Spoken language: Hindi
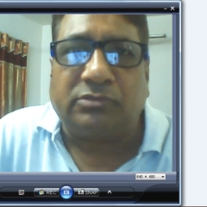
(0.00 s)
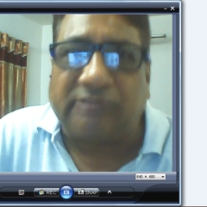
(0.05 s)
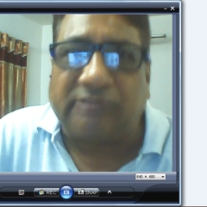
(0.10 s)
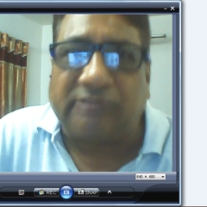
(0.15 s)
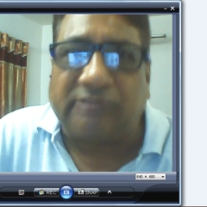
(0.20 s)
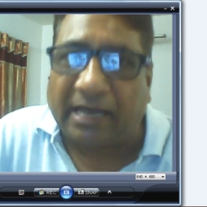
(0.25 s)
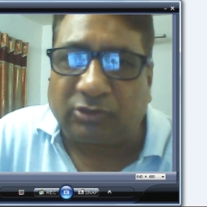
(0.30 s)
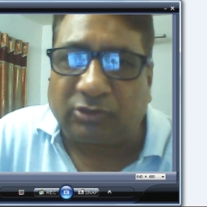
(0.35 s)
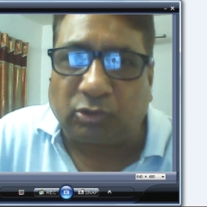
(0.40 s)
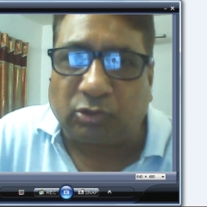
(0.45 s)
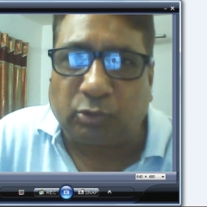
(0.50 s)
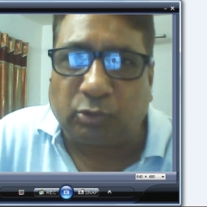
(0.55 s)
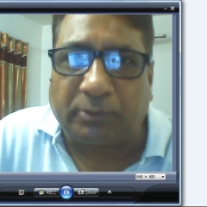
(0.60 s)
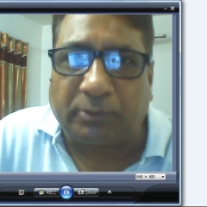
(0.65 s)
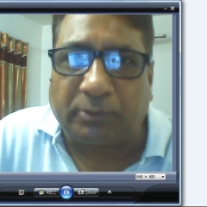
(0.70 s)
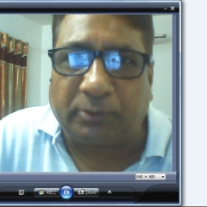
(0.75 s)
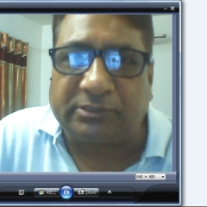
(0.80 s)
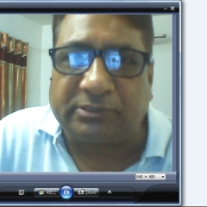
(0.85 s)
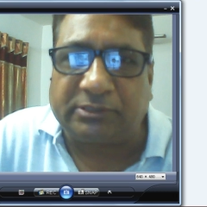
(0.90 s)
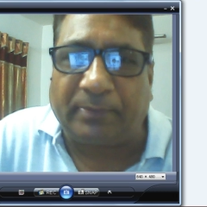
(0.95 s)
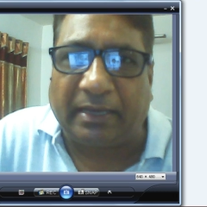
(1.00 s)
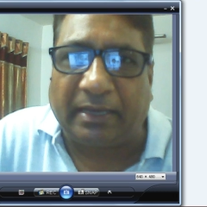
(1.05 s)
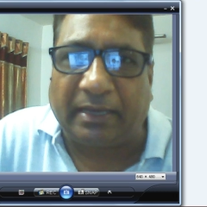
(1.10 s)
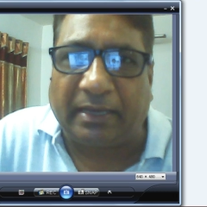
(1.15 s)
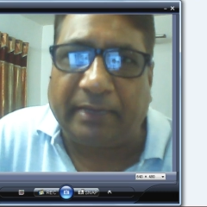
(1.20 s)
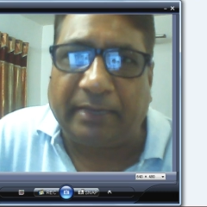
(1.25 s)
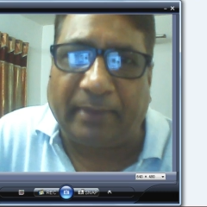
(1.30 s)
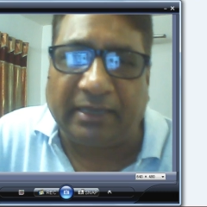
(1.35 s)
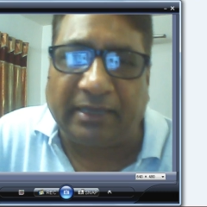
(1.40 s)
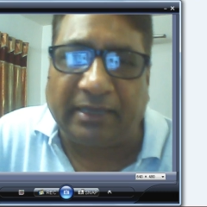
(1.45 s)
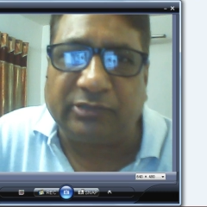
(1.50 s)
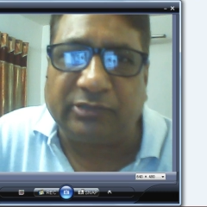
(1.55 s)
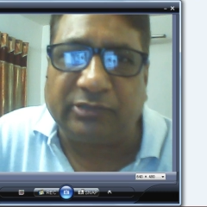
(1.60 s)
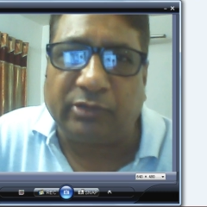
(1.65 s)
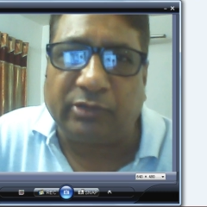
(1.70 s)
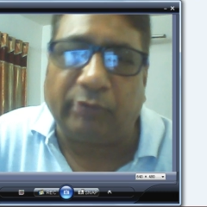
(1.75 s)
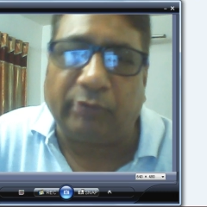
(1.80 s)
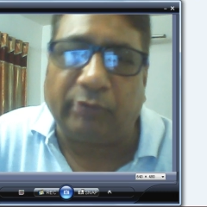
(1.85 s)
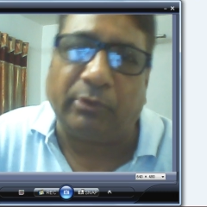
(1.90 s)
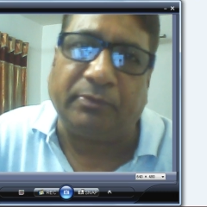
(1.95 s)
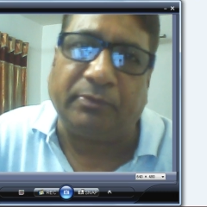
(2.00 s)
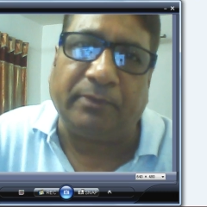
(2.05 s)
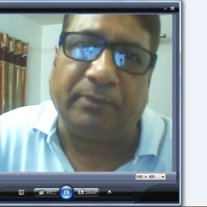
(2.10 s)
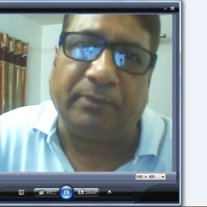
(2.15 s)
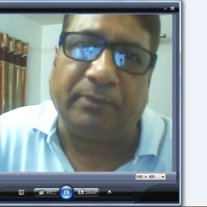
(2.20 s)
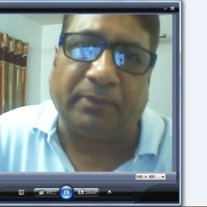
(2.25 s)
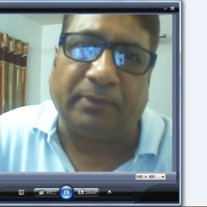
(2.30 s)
सात अक्टूबर से पहले पहले जो है वो अपनी